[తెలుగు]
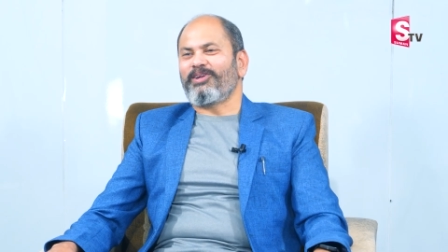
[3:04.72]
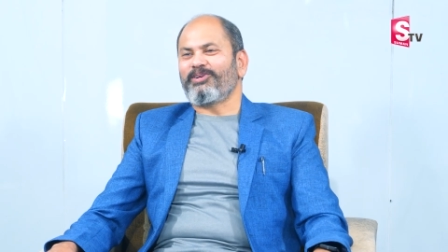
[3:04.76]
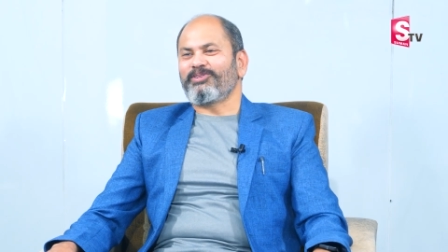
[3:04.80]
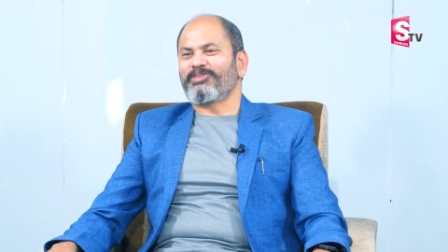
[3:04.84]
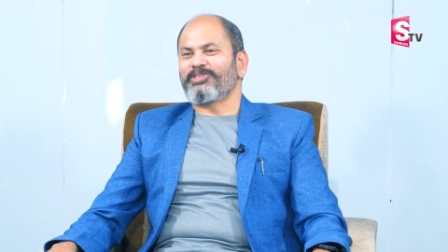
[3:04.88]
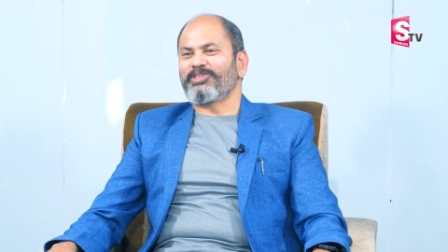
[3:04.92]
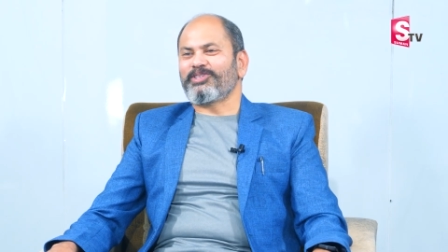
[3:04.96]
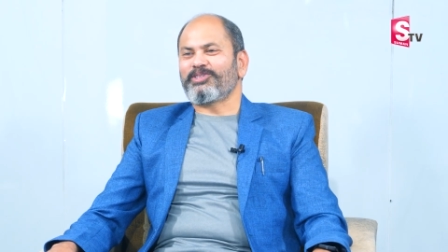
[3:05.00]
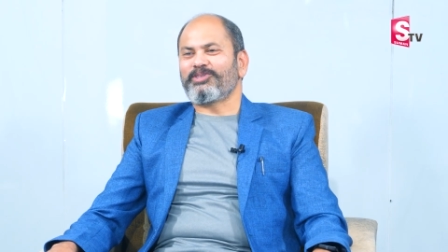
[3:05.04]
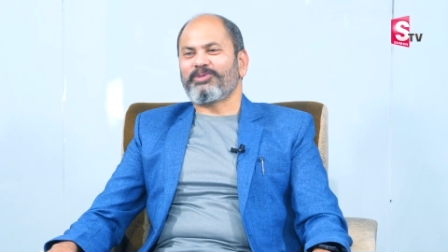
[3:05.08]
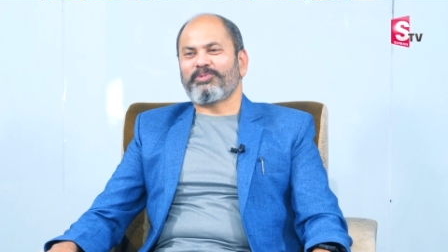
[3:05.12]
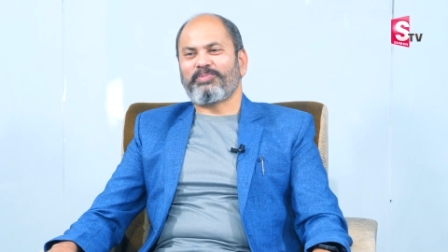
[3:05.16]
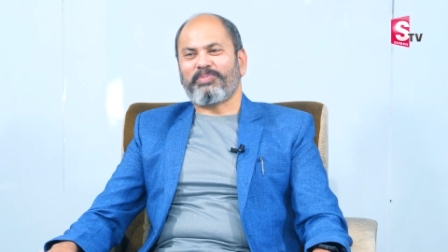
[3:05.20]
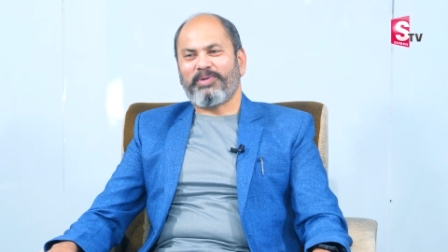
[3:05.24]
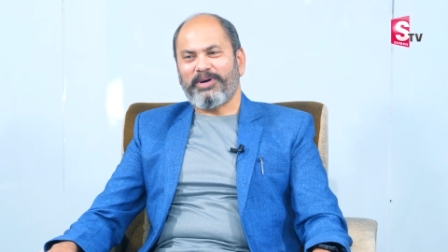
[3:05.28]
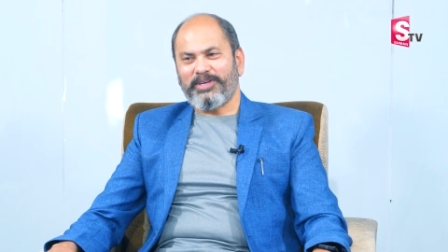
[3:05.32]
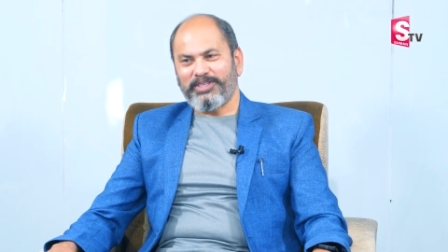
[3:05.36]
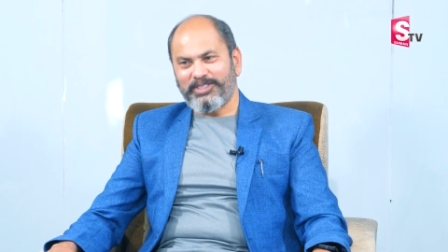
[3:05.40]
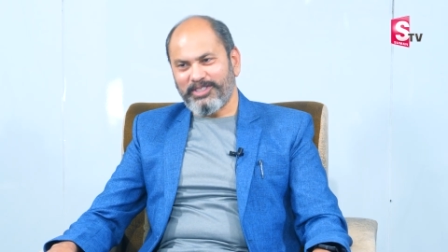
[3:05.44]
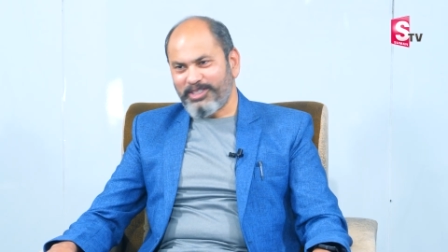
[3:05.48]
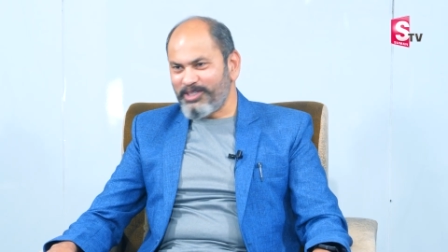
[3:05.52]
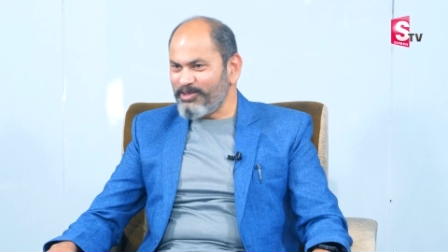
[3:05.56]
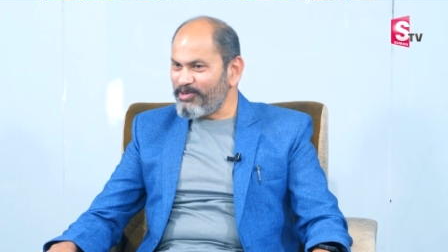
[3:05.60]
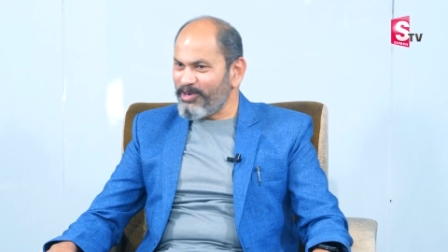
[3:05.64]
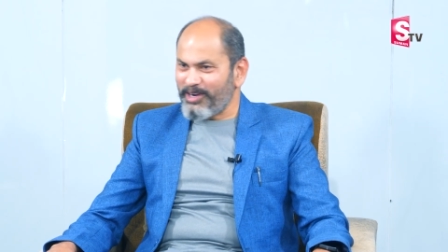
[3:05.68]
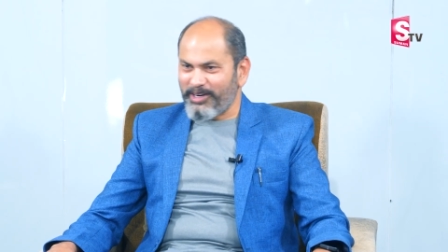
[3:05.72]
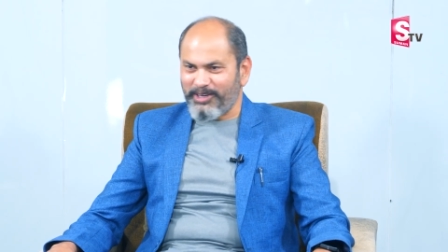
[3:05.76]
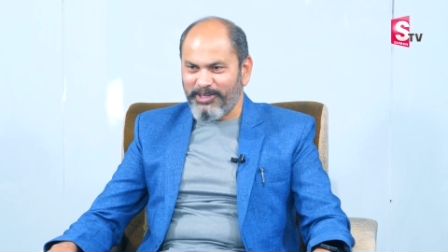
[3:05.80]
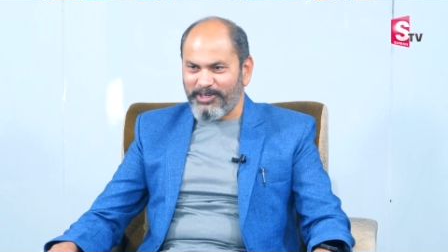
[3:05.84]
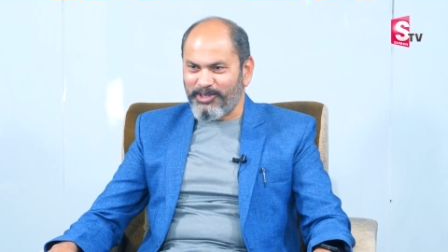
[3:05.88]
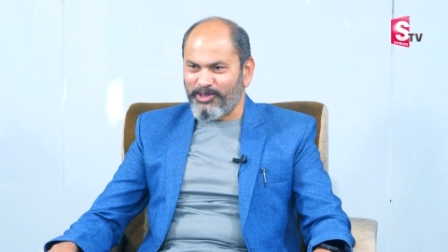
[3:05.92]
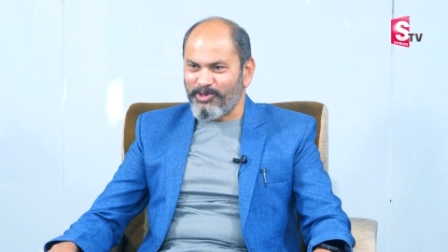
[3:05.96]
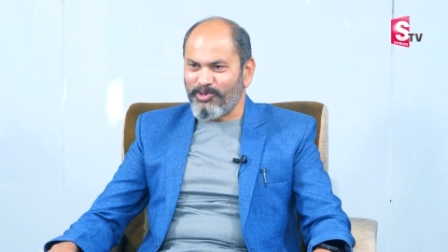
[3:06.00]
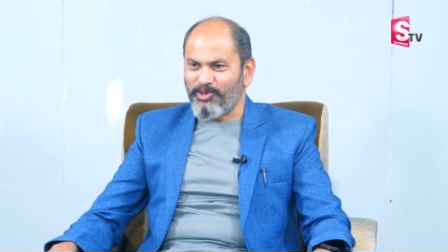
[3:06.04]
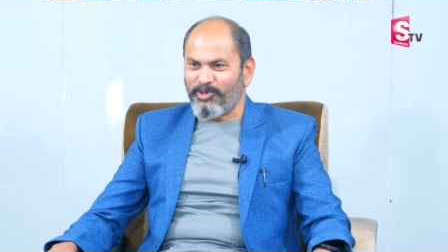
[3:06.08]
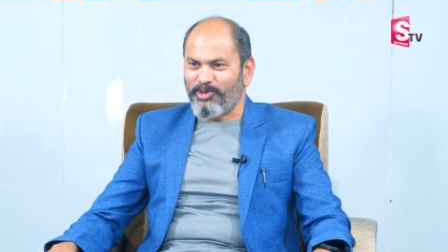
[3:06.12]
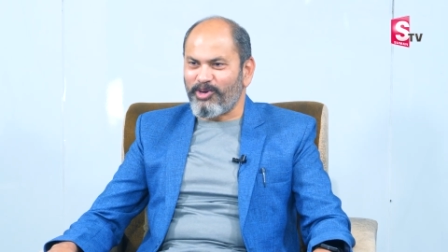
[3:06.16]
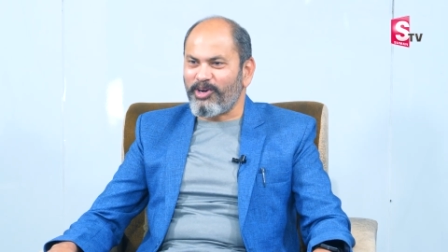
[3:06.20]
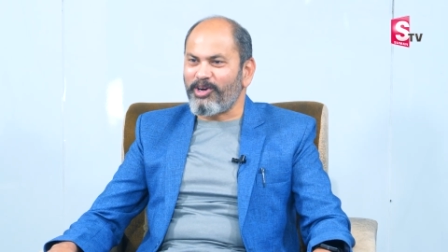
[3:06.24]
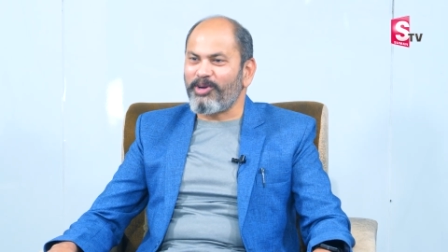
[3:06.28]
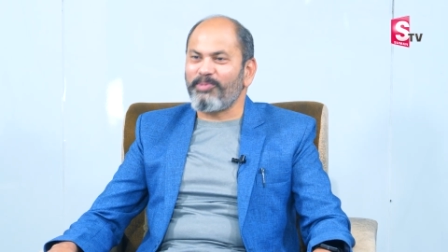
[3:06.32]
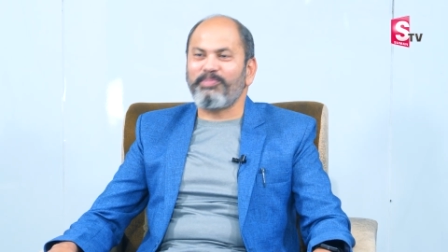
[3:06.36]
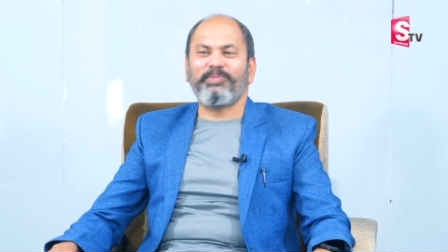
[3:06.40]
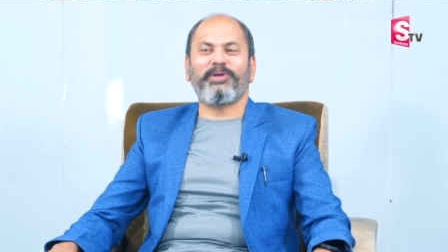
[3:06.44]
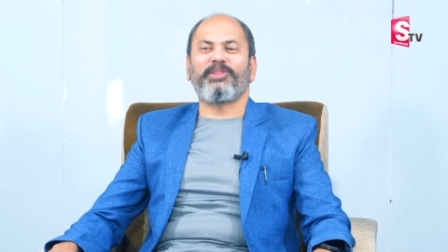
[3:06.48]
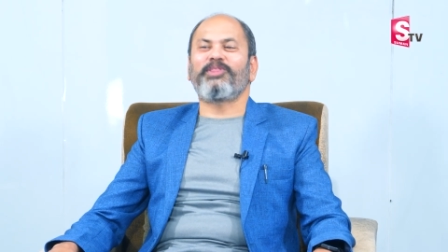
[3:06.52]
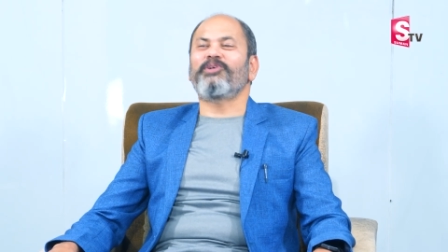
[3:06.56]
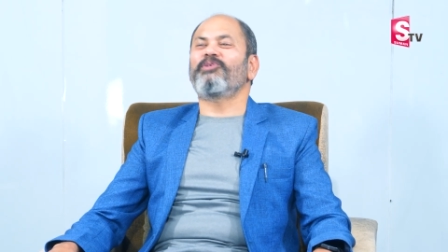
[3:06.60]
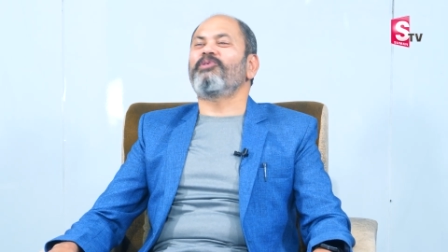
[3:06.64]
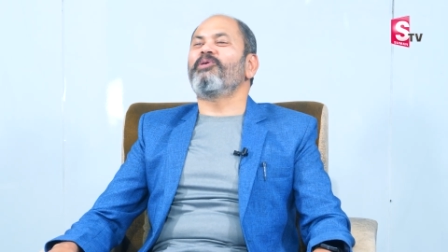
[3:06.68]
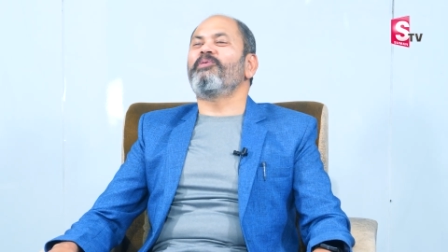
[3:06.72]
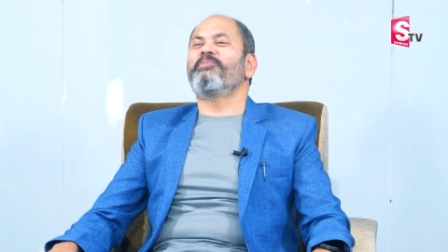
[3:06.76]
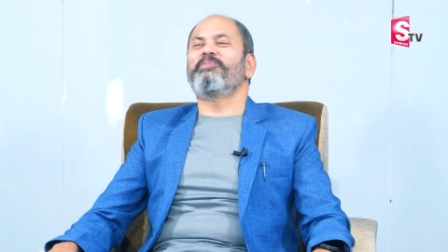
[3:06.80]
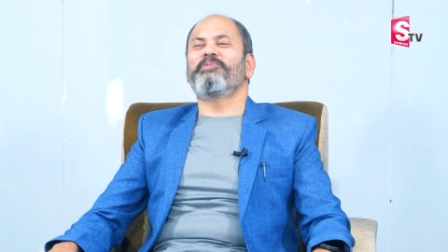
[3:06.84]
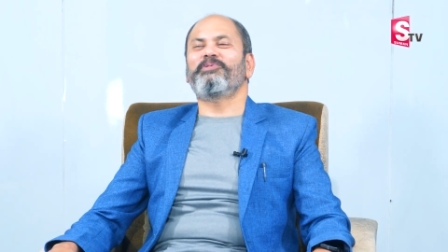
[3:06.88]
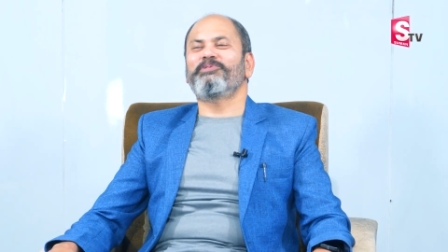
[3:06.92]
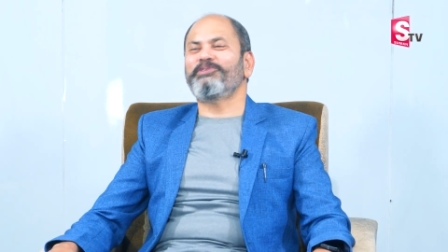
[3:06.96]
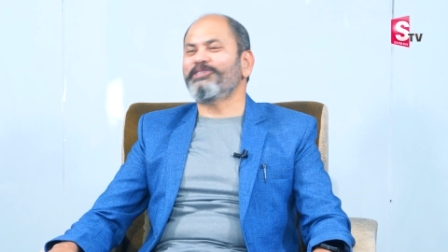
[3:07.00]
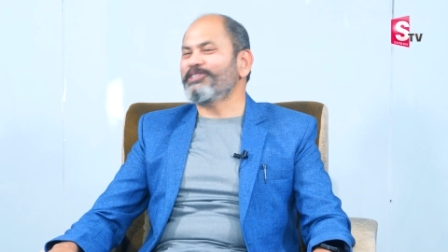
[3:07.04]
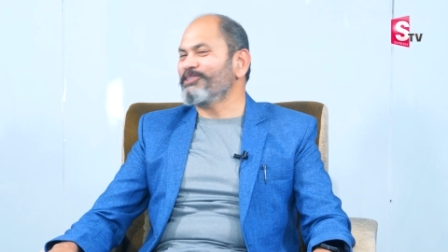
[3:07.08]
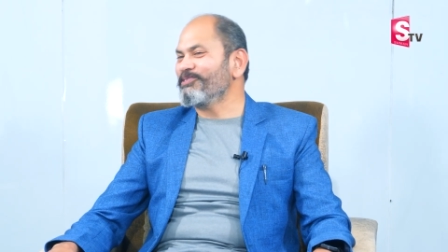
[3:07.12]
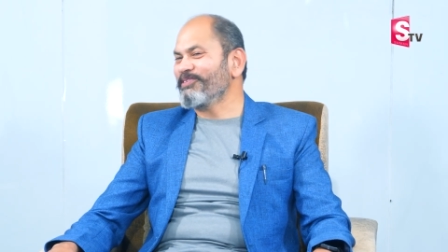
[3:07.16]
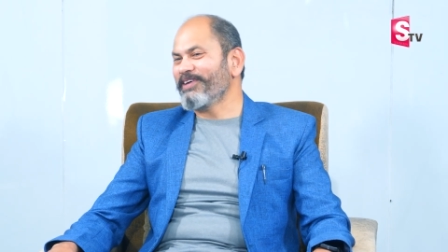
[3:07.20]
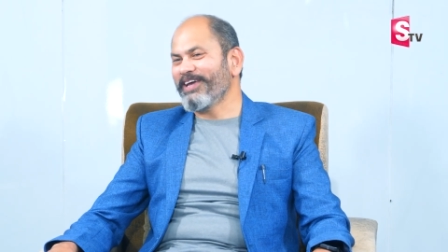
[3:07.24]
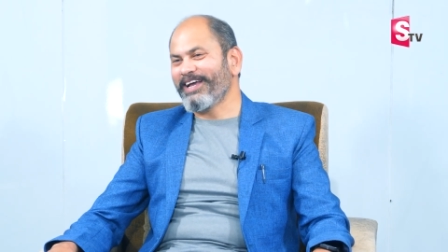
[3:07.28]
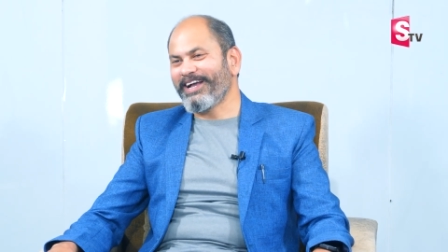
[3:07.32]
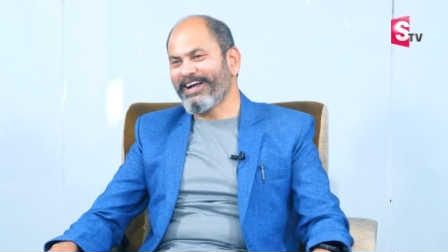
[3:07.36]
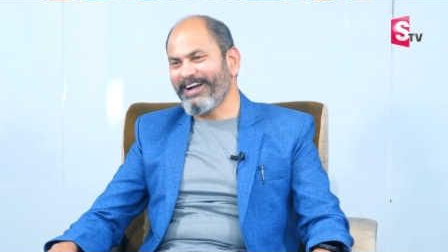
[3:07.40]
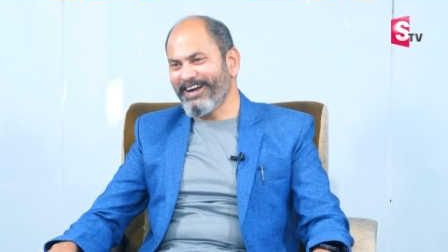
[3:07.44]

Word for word: ఆలోచిస్తూ పాజిటివ్ యాటిట్యూడ్ ఉండడం పెద్ద గొప్ప విషయం ఏం